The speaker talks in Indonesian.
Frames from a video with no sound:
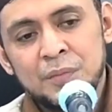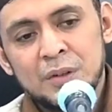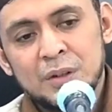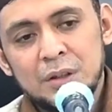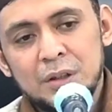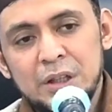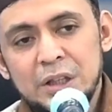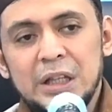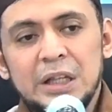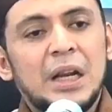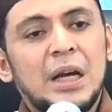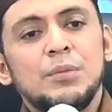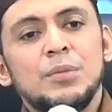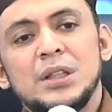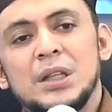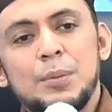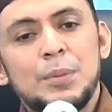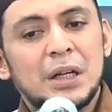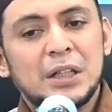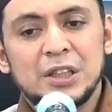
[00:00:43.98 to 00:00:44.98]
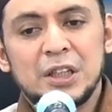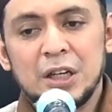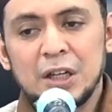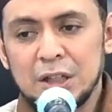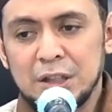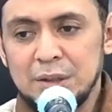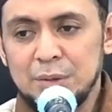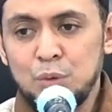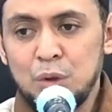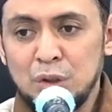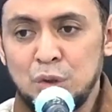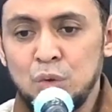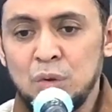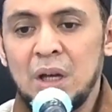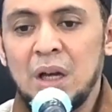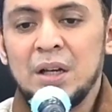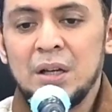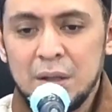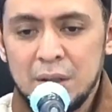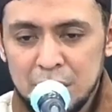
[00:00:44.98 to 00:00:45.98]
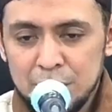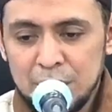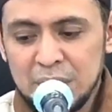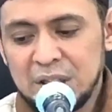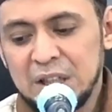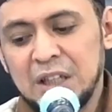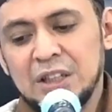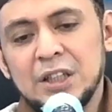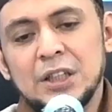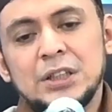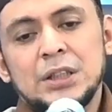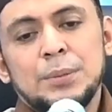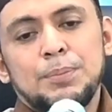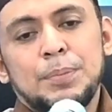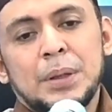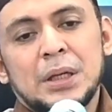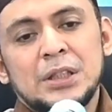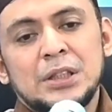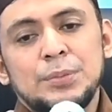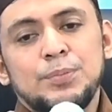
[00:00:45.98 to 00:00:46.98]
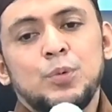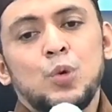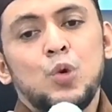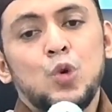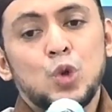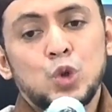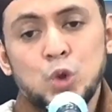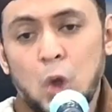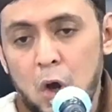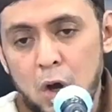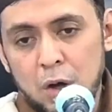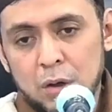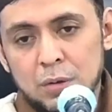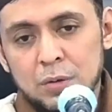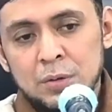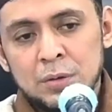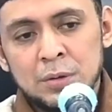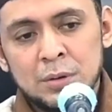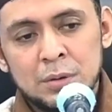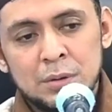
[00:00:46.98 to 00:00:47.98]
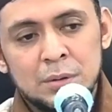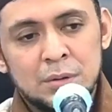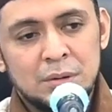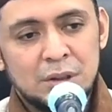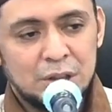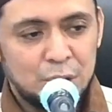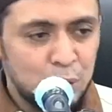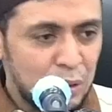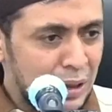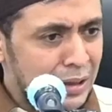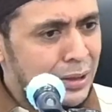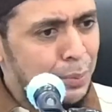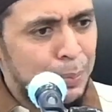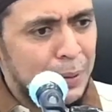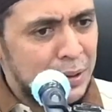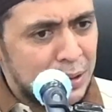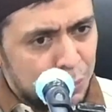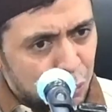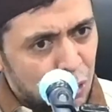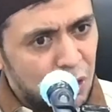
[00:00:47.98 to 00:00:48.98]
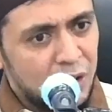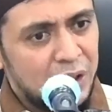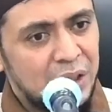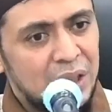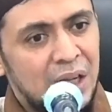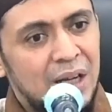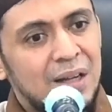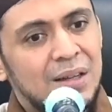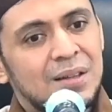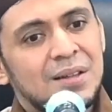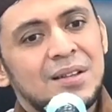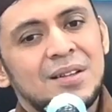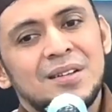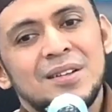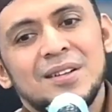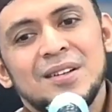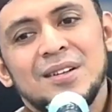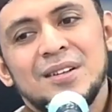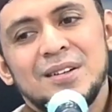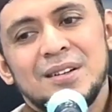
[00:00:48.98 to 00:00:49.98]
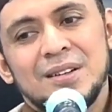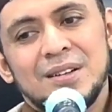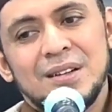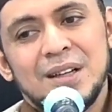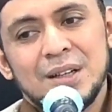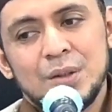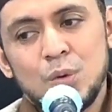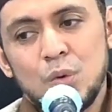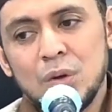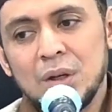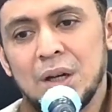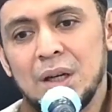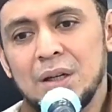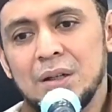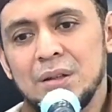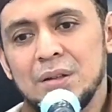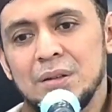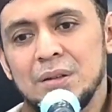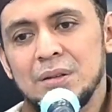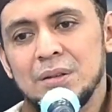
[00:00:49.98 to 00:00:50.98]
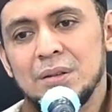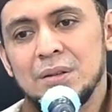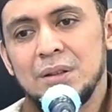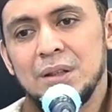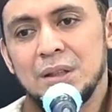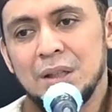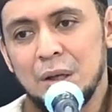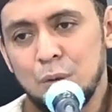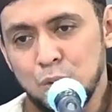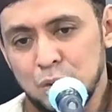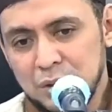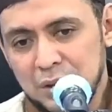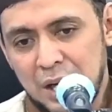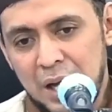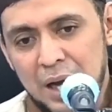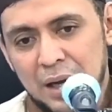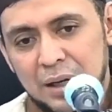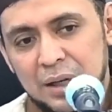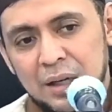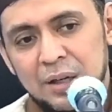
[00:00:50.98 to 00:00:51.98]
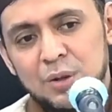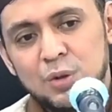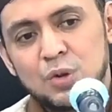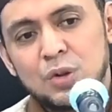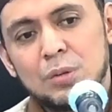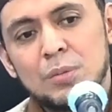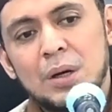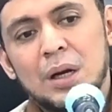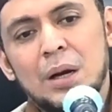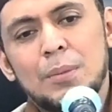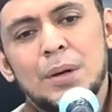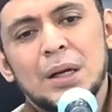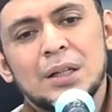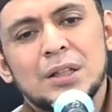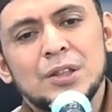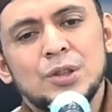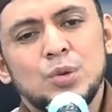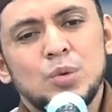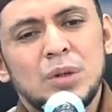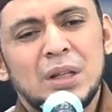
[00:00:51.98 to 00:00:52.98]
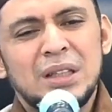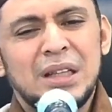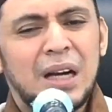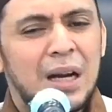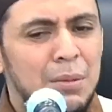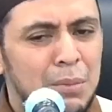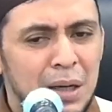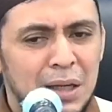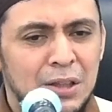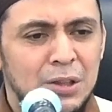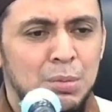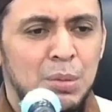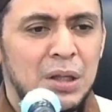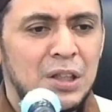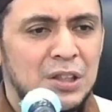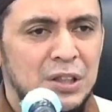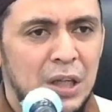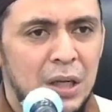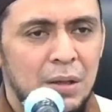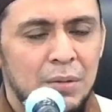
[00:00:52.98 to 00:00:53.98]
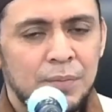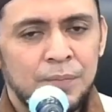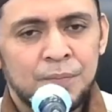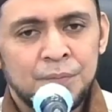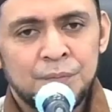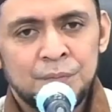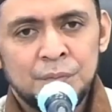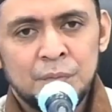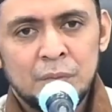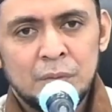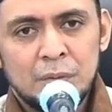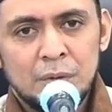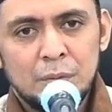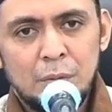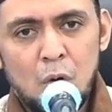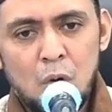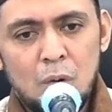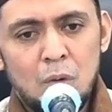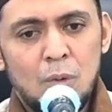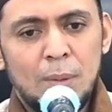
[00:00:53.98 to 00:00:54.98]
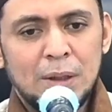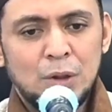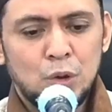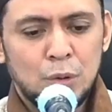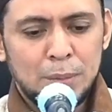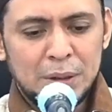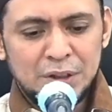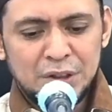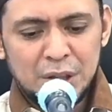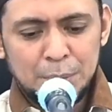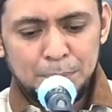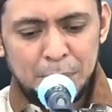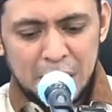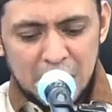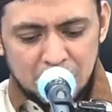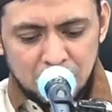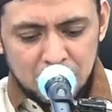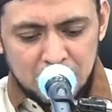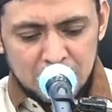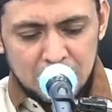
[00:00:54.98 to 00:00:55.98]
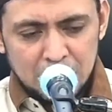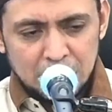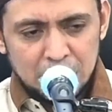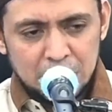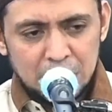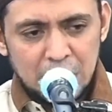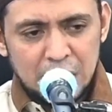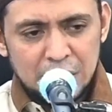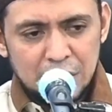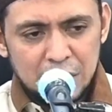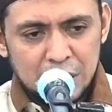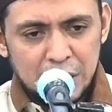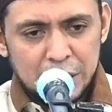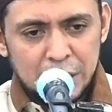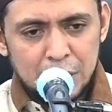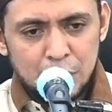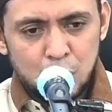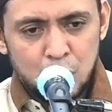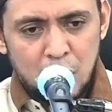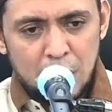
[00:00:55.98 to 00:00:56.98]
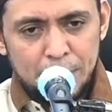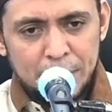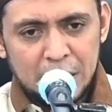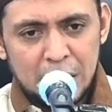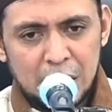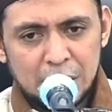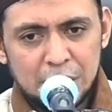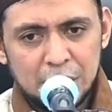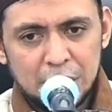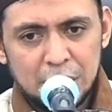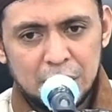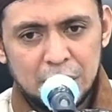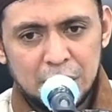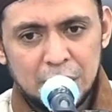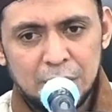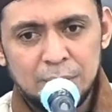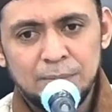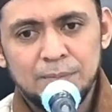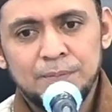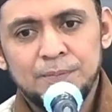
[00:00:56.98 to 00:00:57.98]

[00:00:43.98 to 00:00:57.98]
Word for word: Kita tidak bisa melaksanakan semua sunnah. Bisanya sepersepuluh tok. Ya sudah sepersepuluh kita lakukan. Kita usahakan untuk mengamalkan sunnah. Jangan males-malesan. Mau masuk masjid perhatikan kaki kanan dulu apa kaki kiri.